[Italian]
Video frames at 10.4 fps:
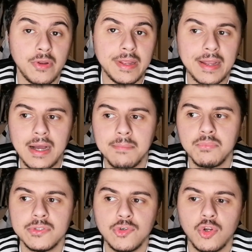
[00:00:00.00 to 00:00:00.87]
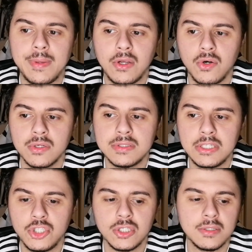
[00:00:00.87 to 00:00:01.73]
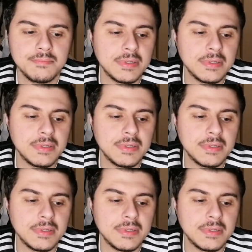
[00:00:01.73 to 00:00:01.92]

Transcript: in campo, secondo me Kostic,